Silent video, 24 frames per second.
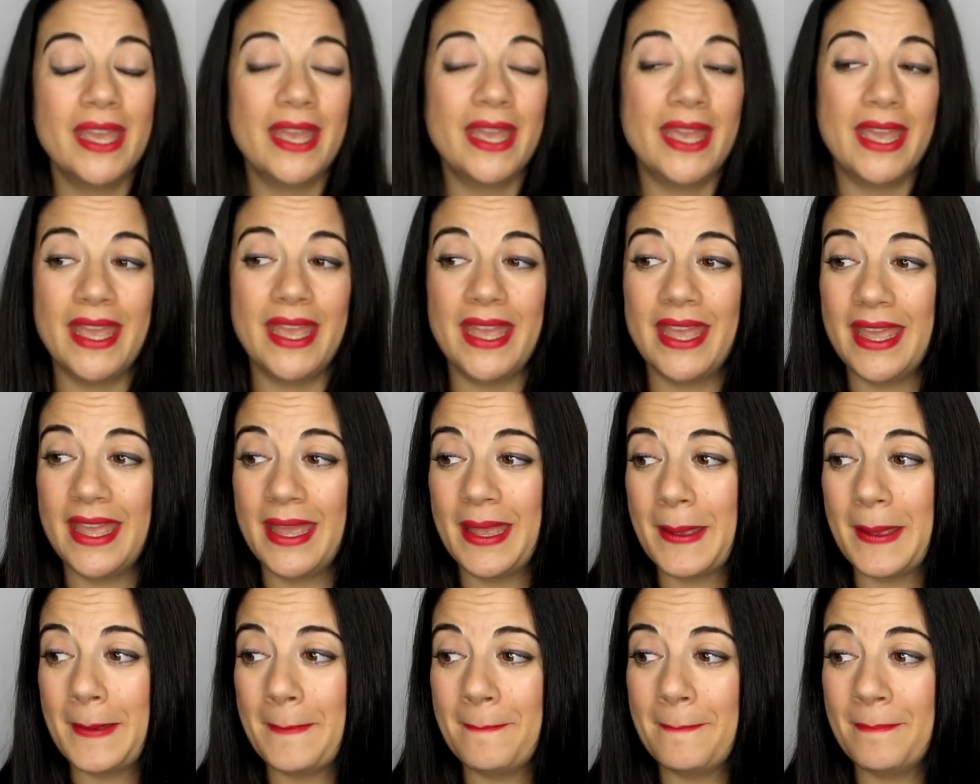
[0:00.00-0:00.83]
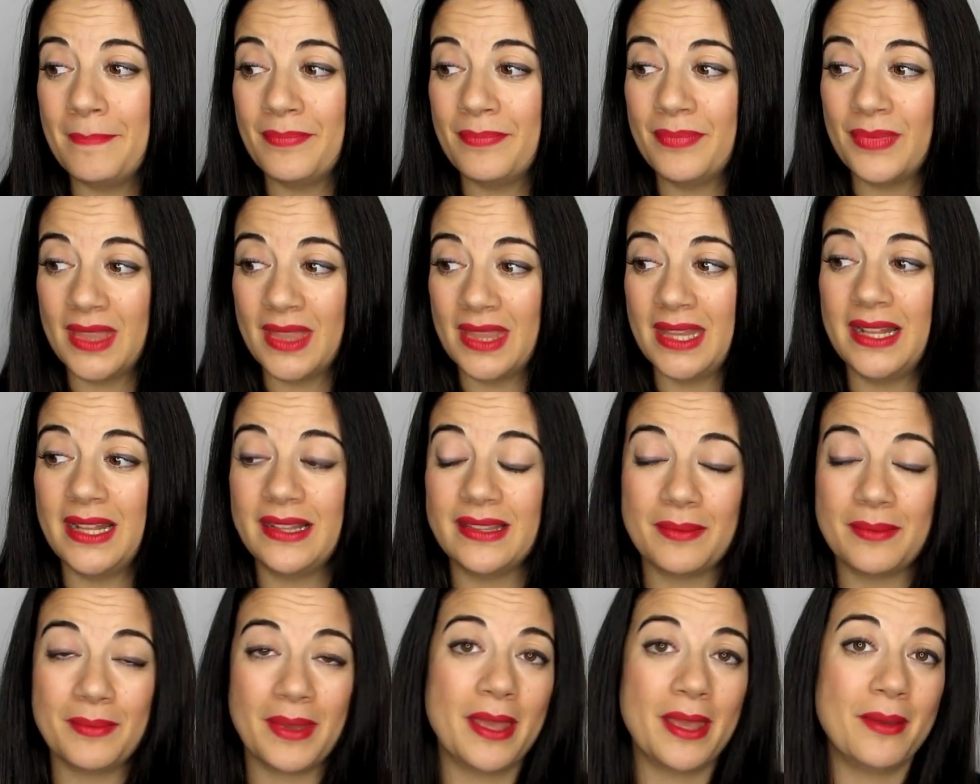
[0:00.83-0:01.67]
em, del
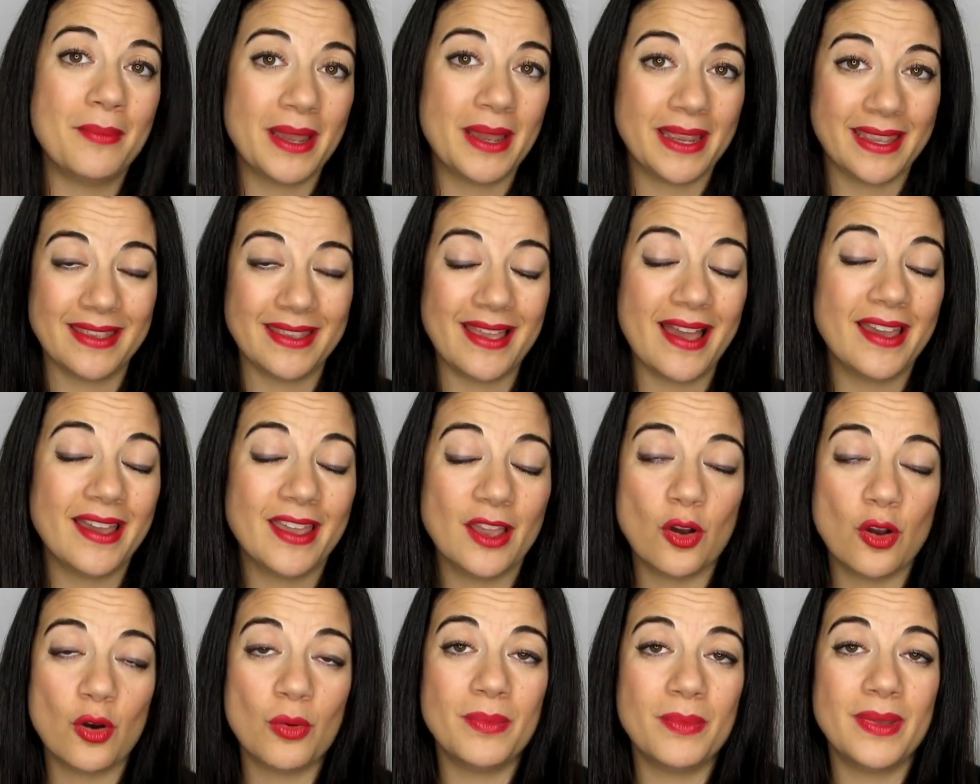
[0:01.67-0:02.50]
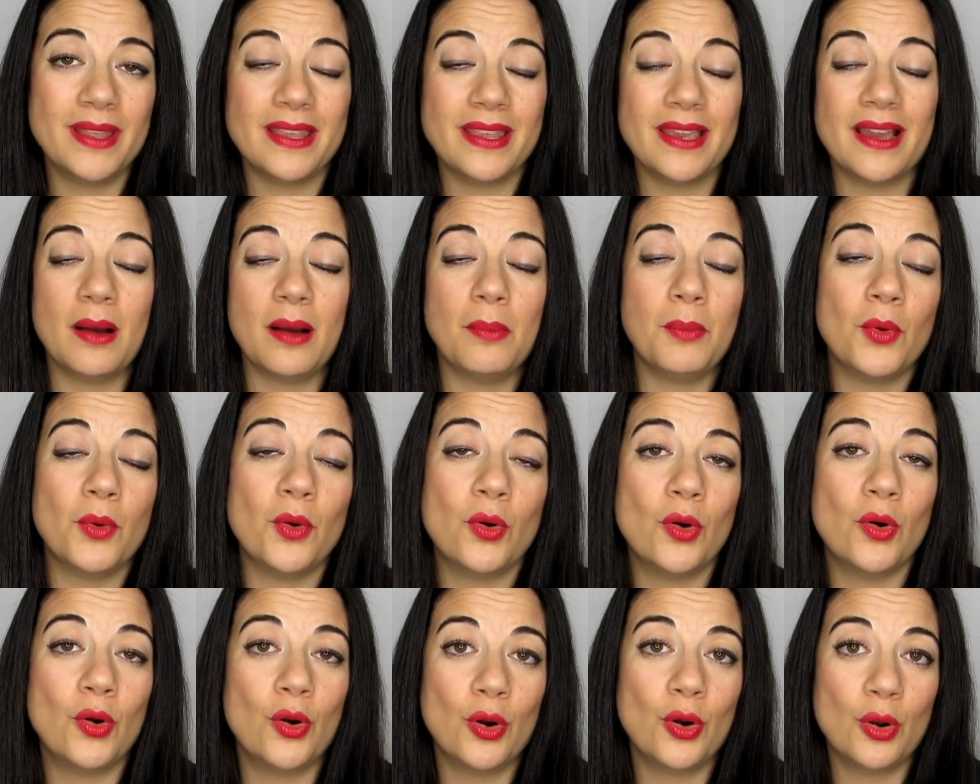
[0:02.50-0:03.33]
tema de maquillaje y cosmética
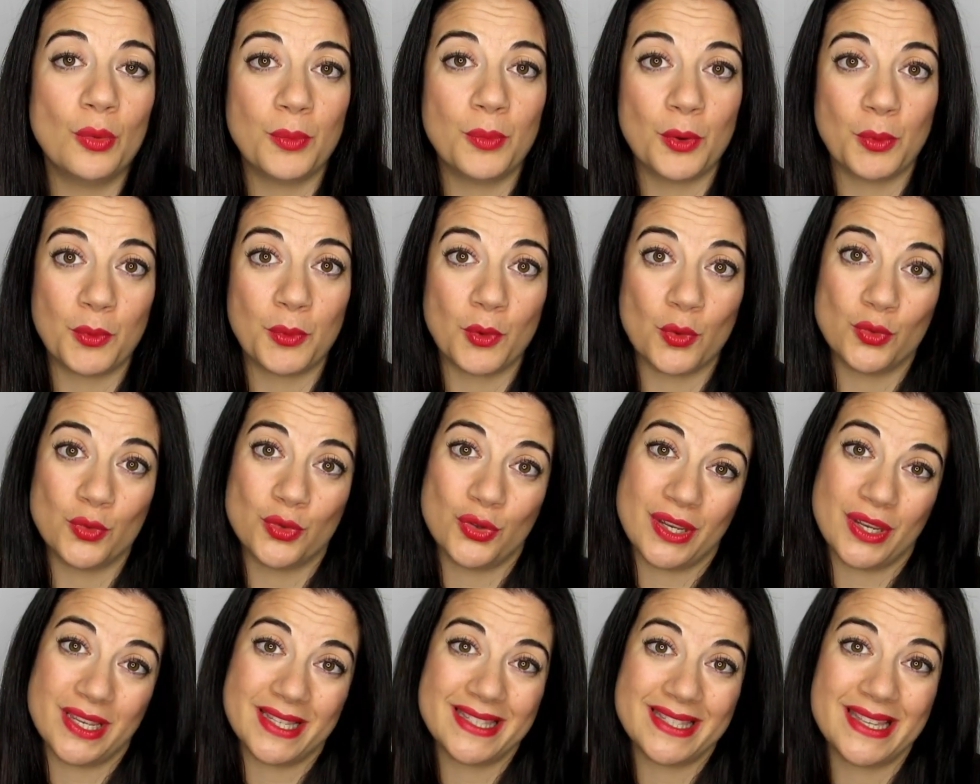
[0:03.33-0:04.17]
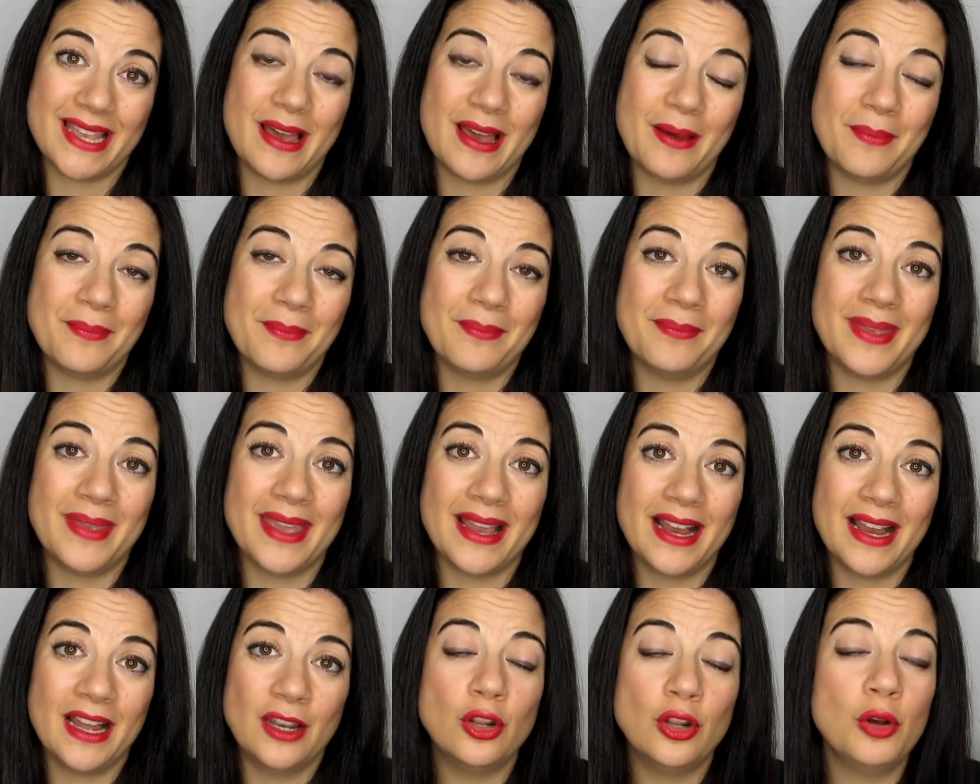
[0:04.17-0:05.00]
por, productos que sean
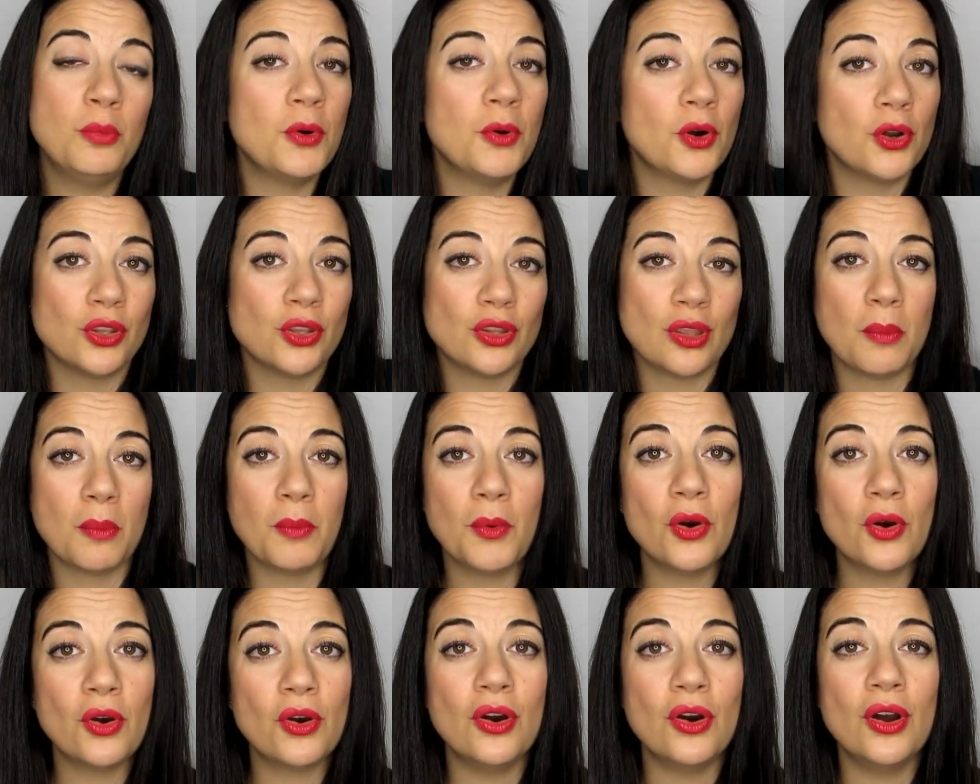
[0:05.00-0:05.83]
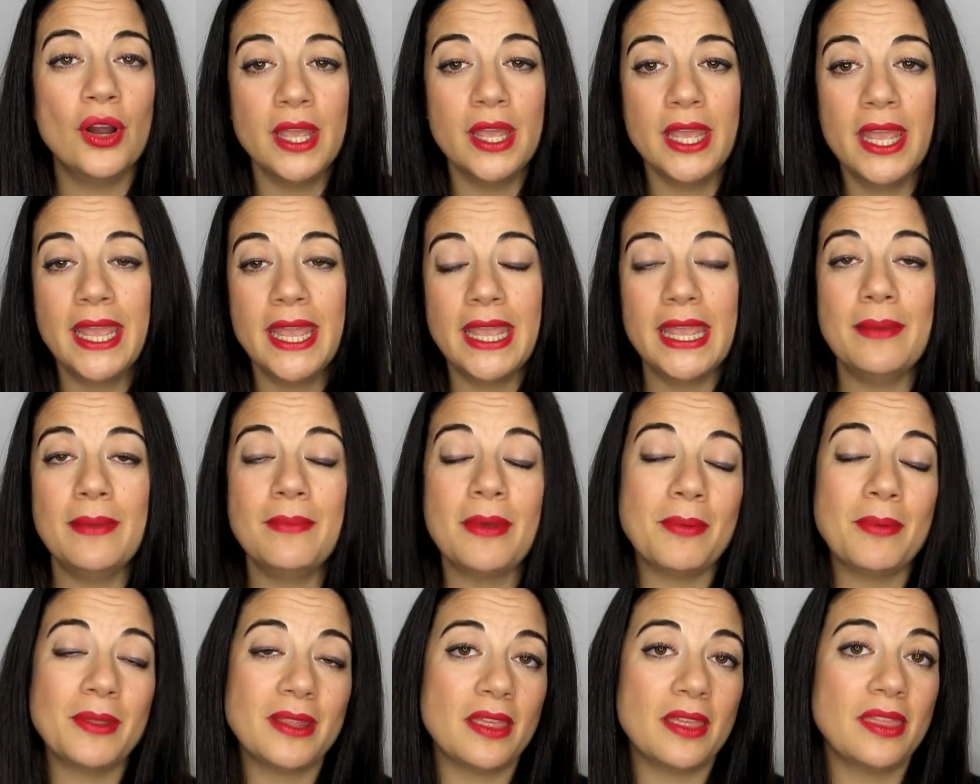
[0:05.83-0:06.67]
veganos poquito a poco y me
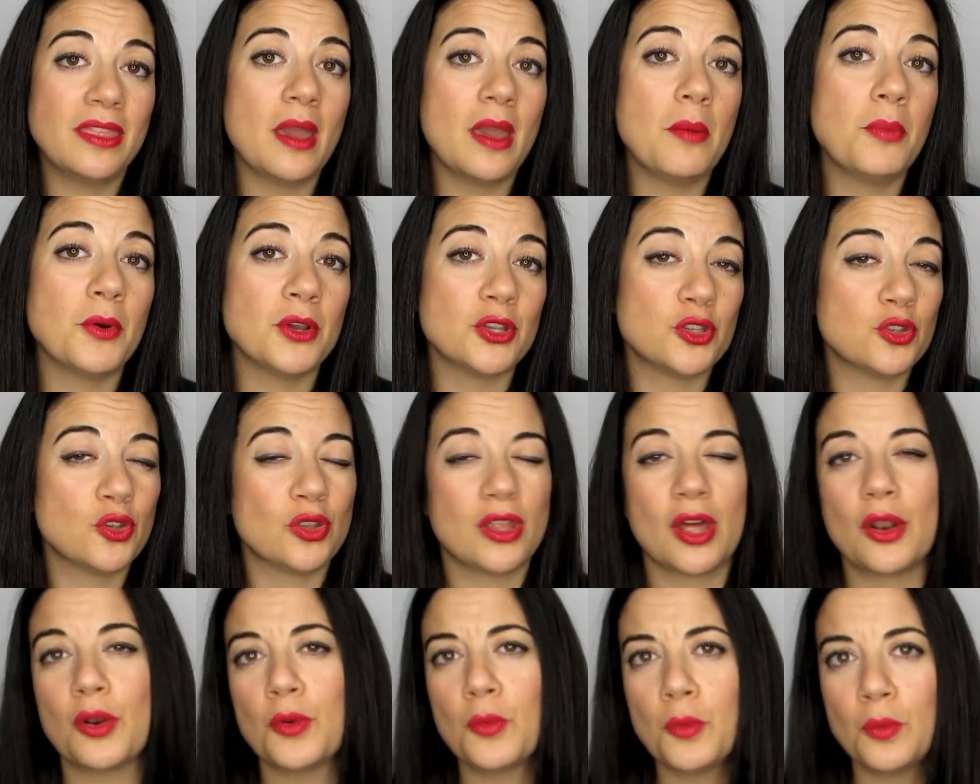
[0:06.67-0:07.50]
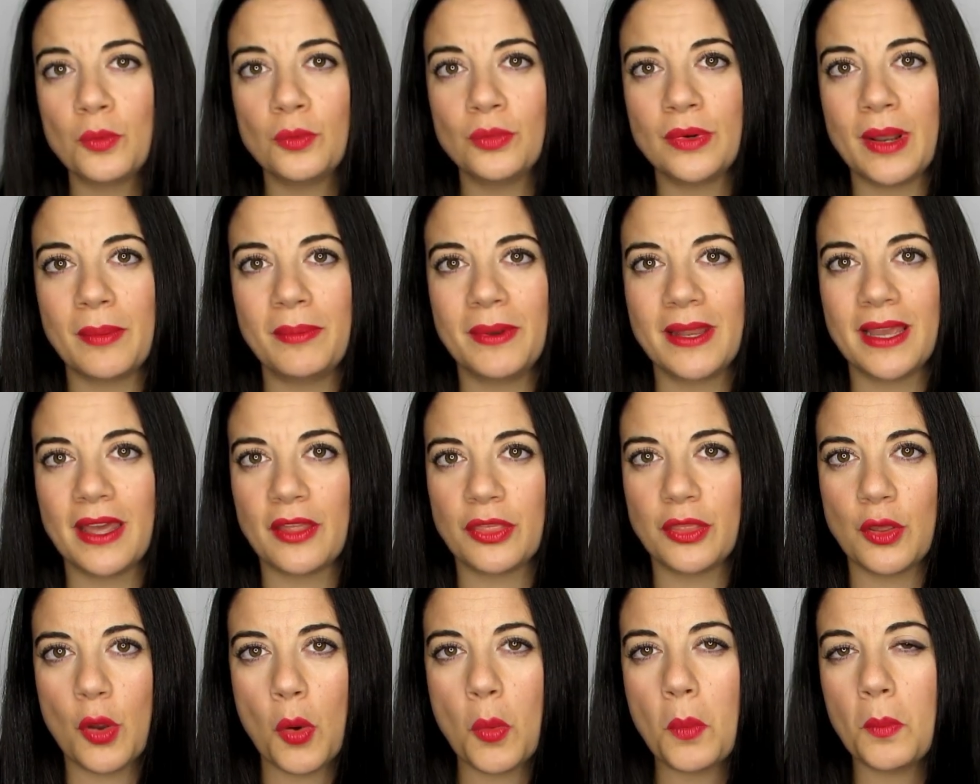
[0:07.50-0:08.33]
apetecía pues eso, dar una
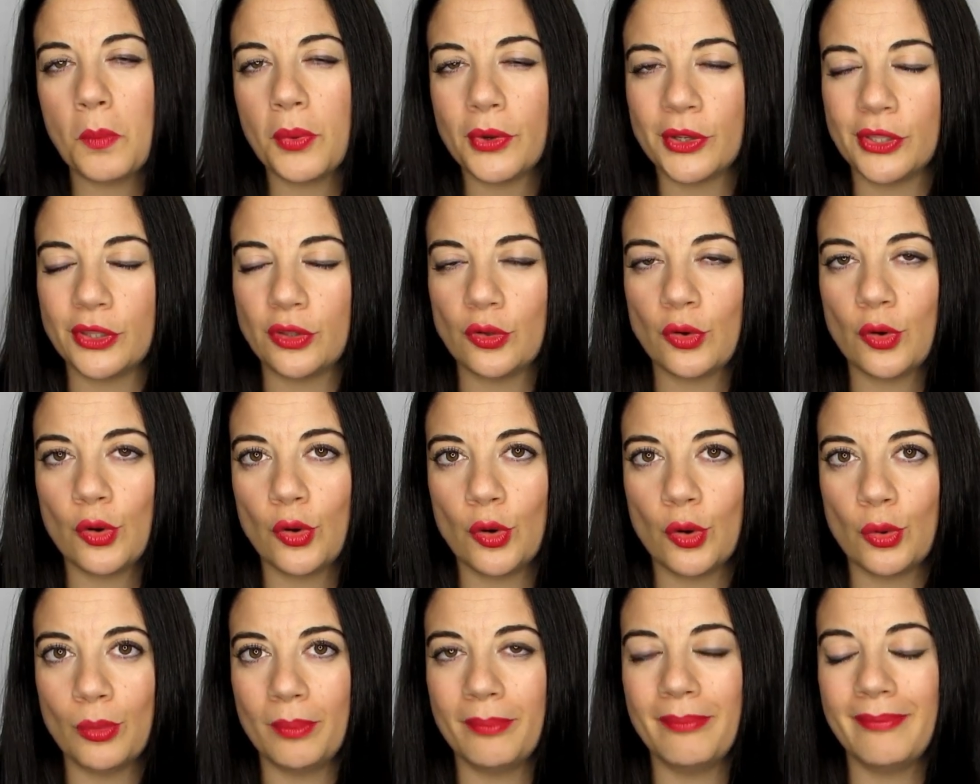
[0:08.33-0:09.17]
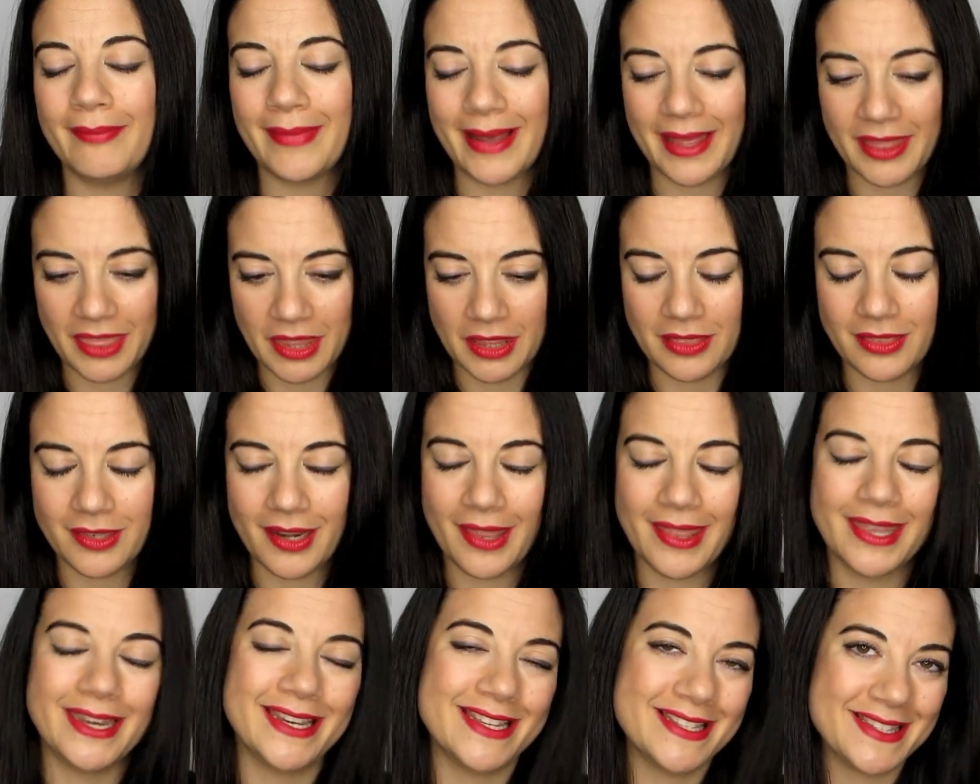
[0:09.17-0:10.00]
explicación un poquito más
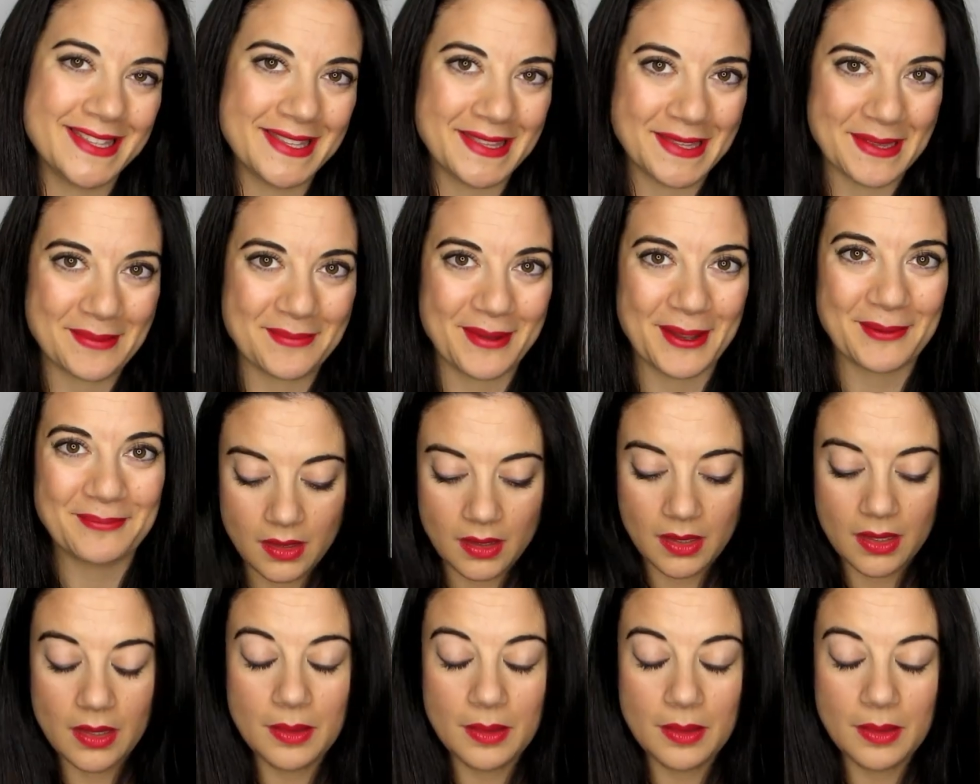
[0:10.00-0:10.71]
centrada en ese tema.